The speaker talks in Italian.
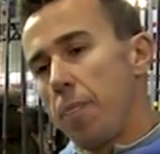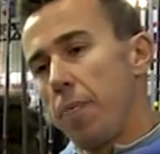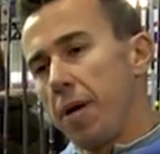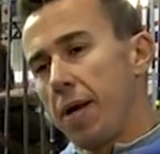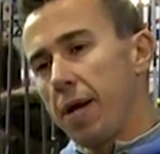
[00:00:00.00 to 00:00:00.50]

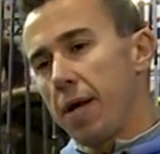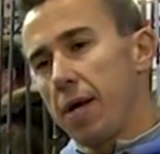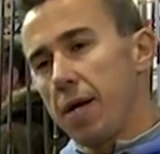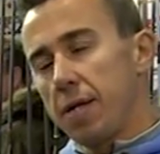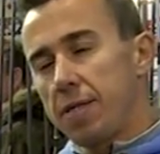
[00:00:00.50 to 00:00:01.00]
per
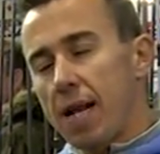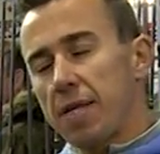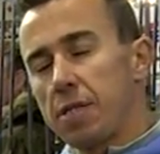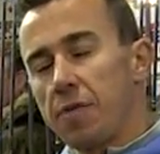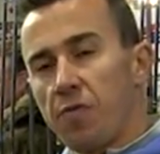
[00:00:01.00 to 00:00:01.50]
eh,
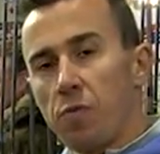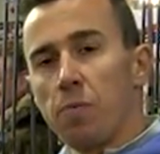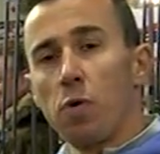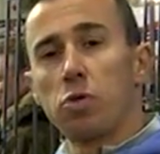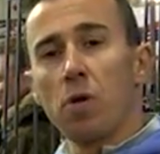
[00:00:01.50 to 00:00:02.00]
tratti di fiumi
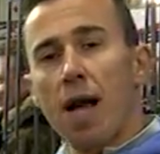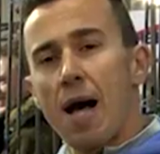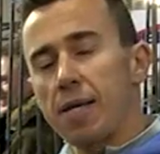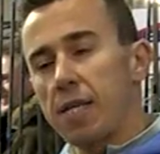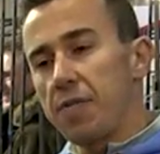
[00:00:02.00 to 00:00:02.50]
molto
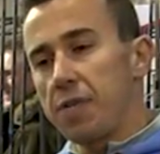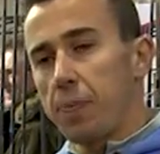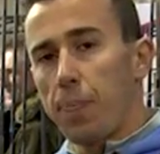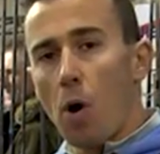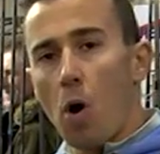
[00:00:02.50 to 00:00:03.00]
larghi,
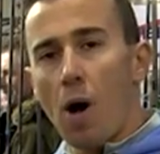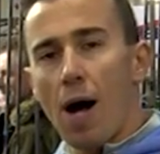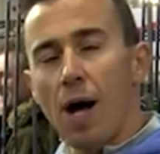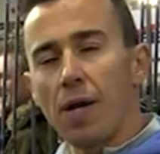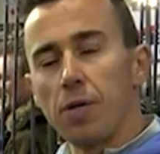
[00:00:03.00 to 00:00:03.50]
vedi Po,
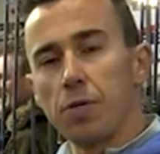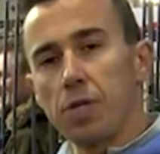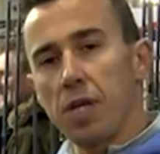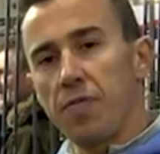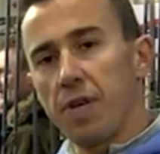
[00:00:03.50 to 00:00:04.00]
Arno,
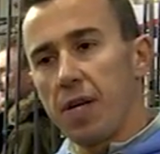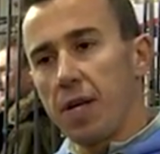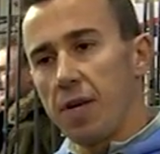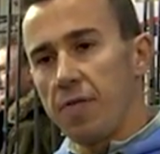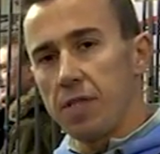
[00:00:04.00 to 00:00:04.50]

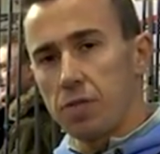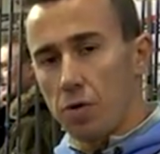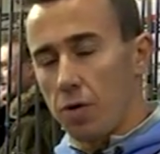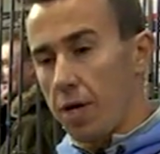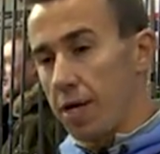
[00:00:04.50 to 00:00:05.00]
Tevere e via
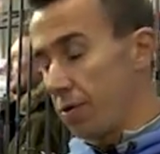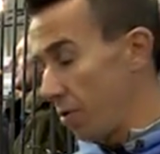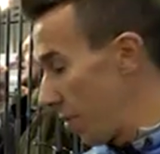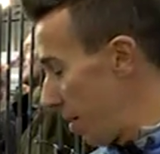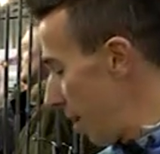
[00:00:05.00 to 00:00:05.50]

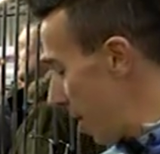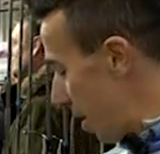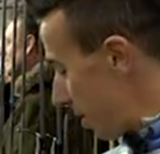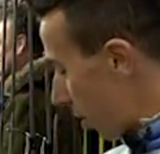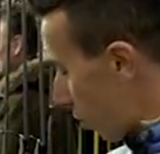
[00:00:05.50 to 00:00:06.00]
discorrendo. Da